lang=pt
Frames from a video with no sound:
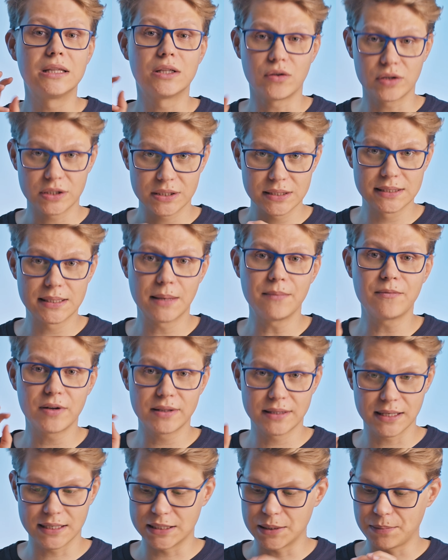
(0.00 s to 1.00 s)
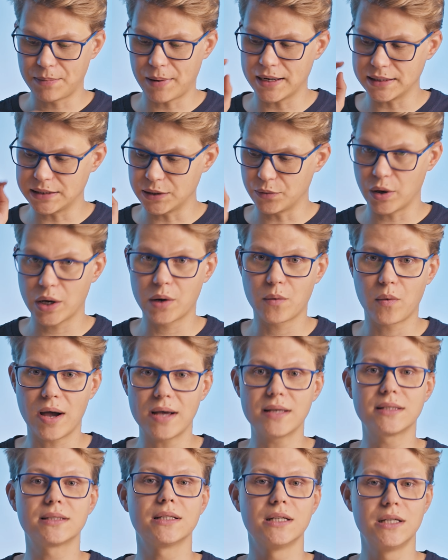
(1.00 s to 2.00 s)
Então a gente sempre vai ter esse par de
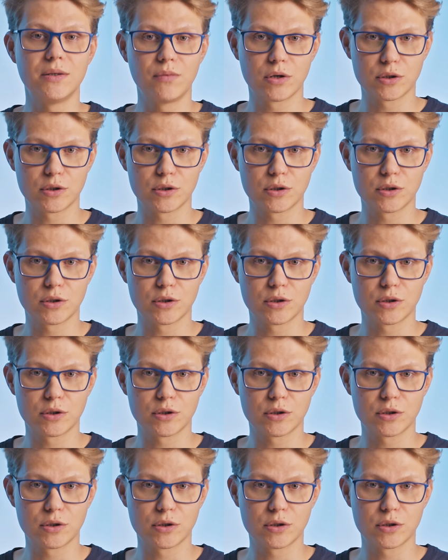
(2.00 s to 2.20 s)
request e